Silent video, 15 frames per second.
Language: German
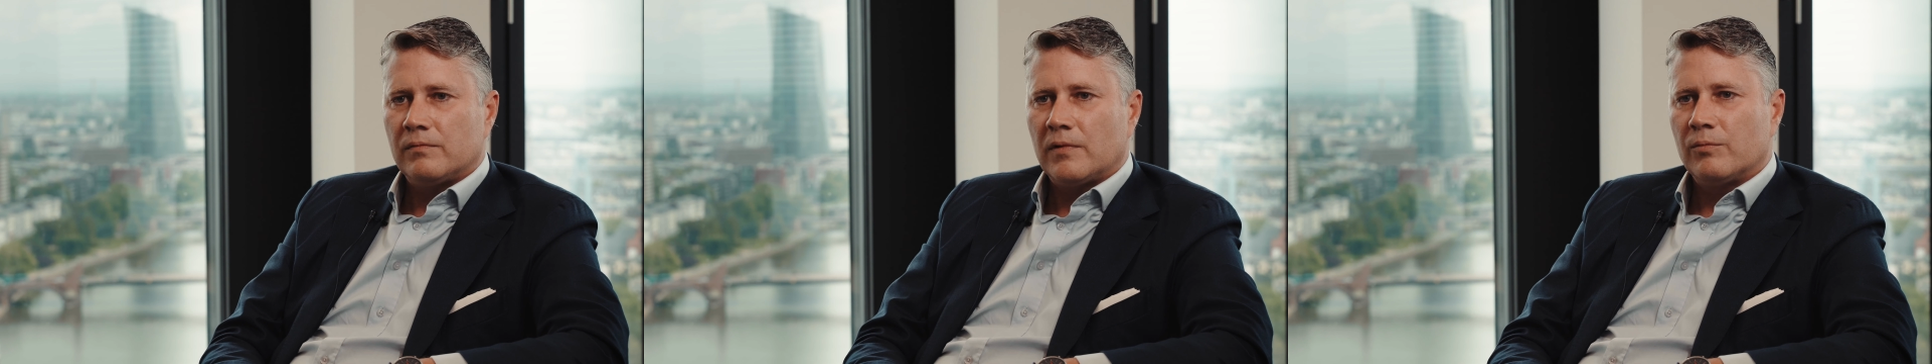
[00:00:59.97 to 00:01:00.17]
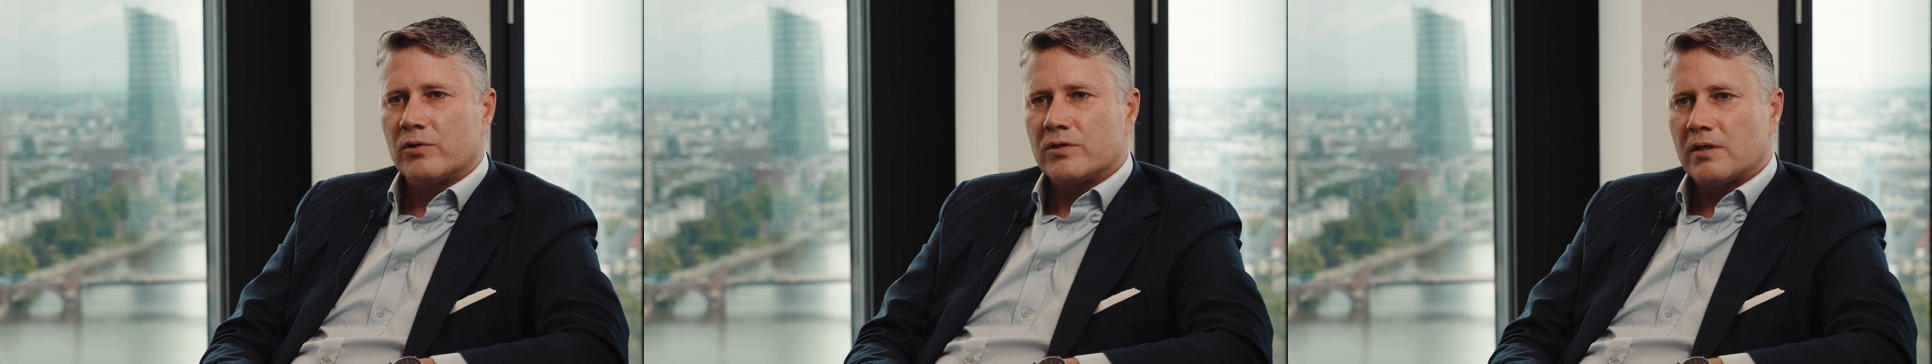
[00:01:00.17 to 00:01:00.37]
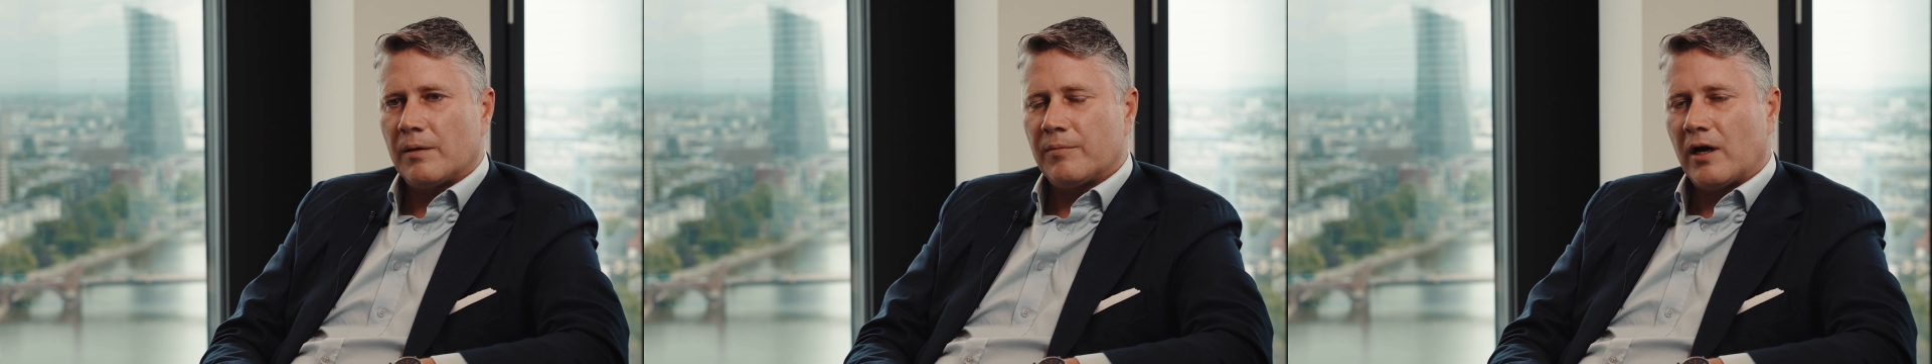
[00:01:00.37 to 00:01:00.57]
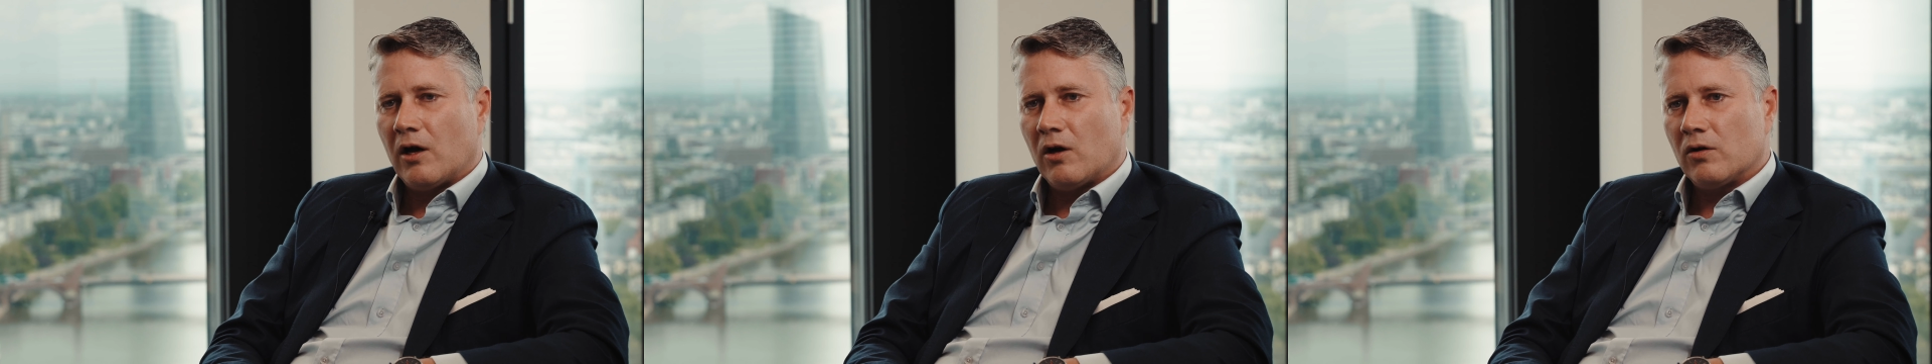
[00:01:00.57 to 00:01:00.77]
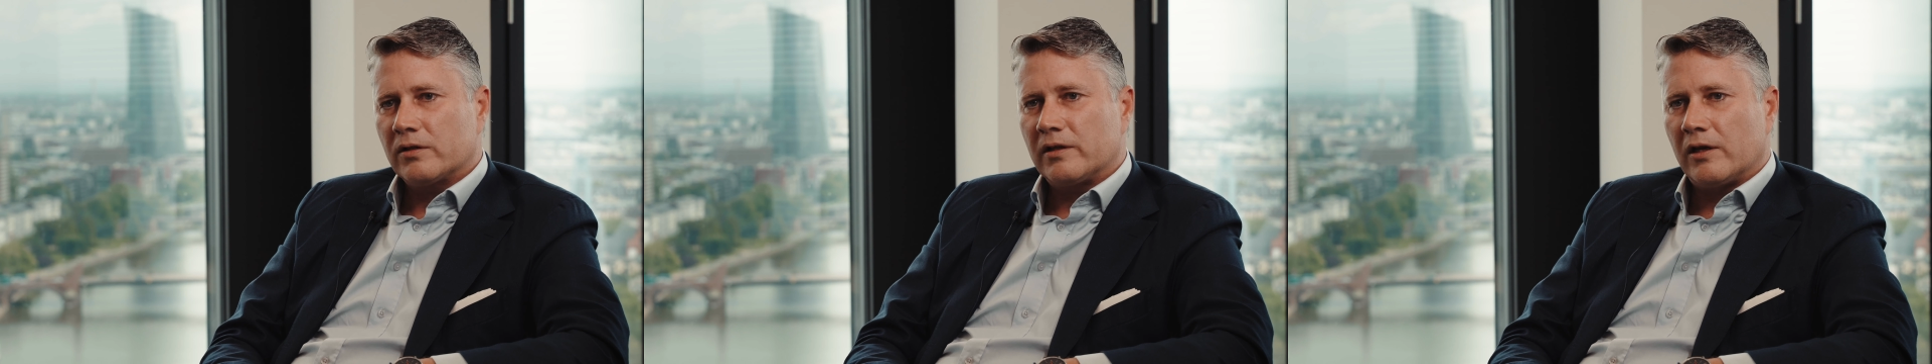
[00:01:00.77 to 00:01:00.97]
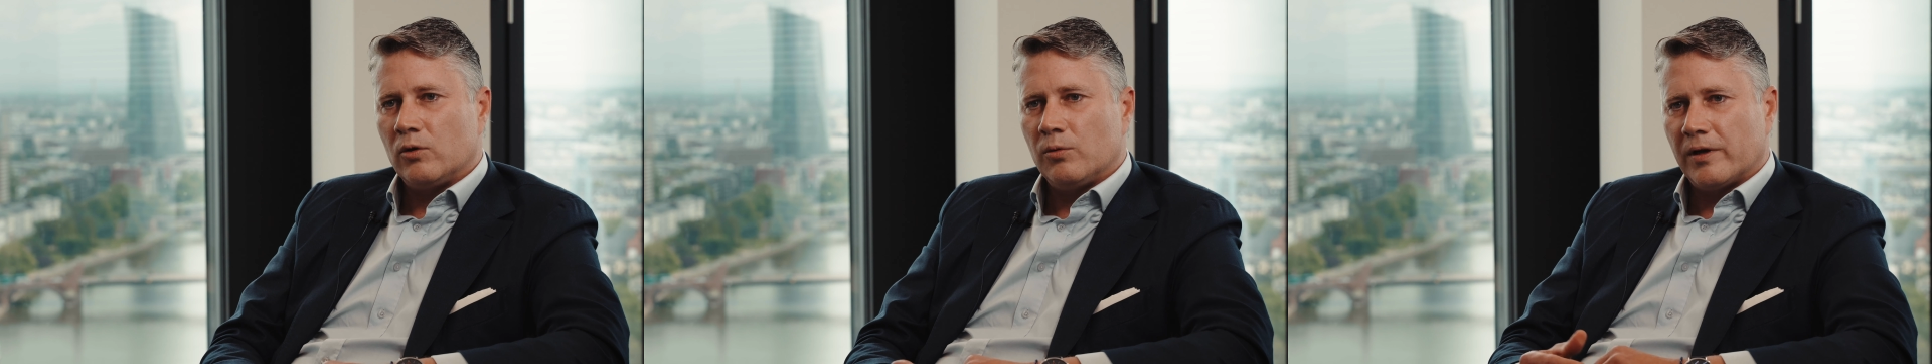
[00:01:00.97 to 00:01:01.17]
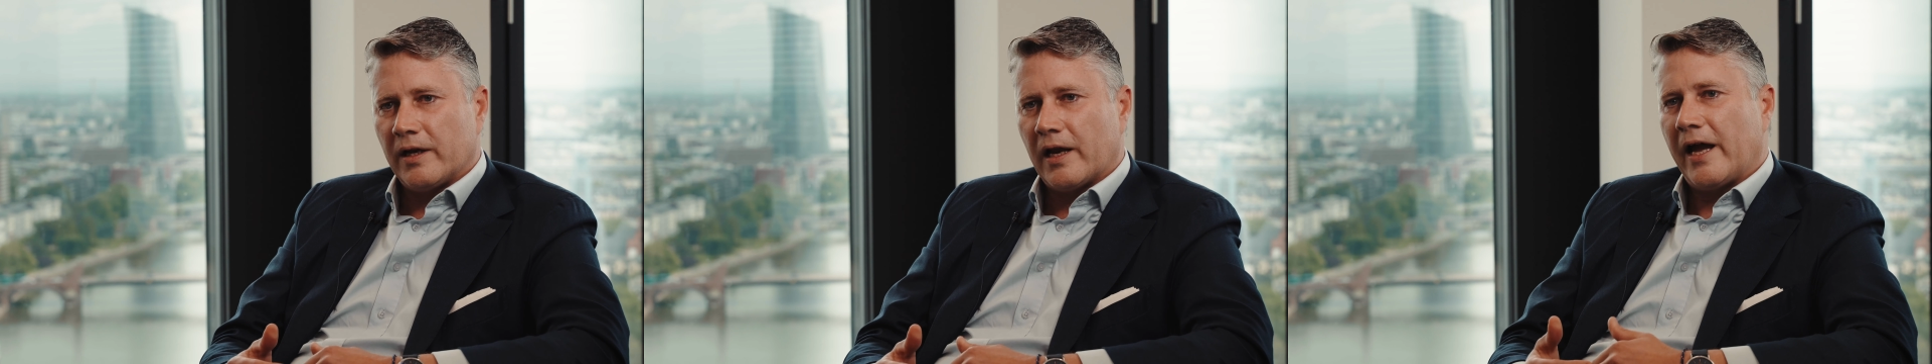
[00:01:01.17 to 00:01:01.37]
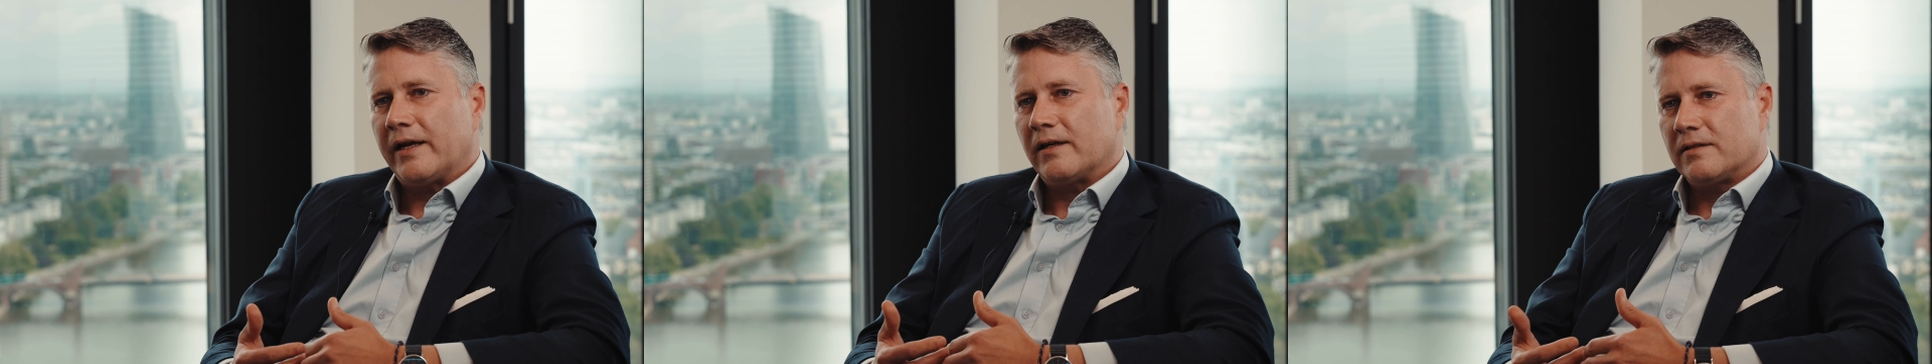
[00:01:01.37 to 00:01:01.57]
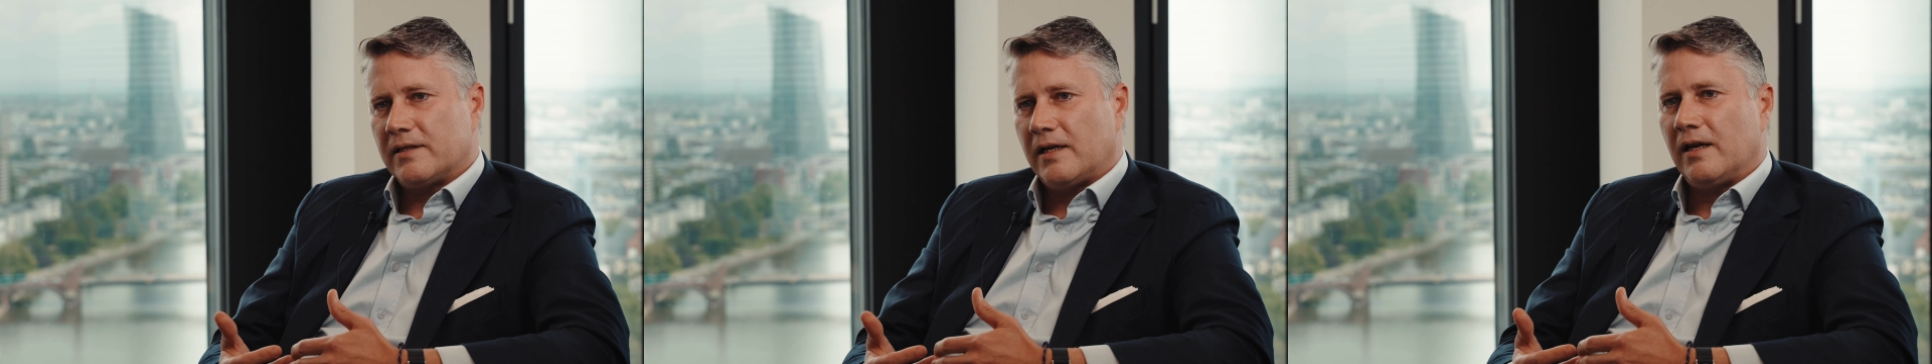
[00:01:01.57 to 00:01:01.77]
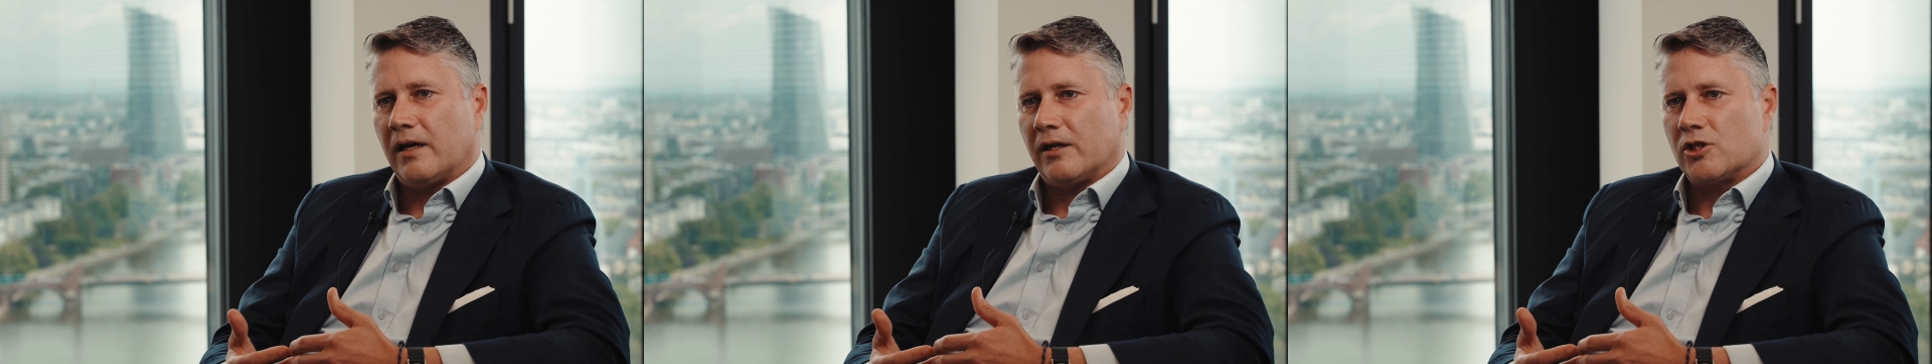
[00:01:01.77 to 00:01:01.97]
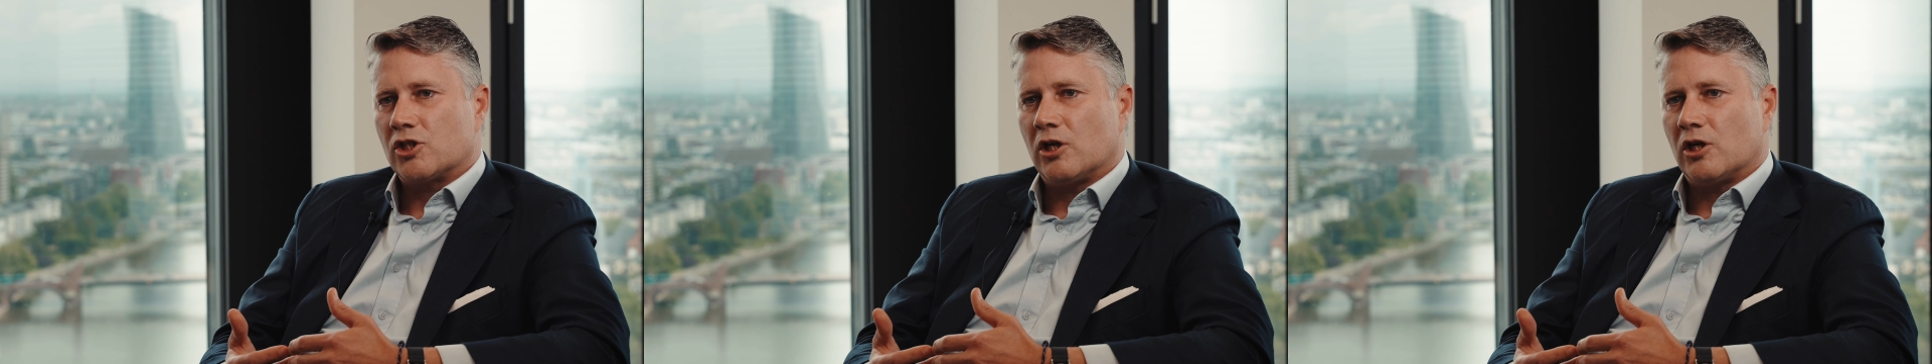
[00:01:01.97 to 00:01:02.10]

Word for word: Man muss aber auch dann über den eigenen Tellerrand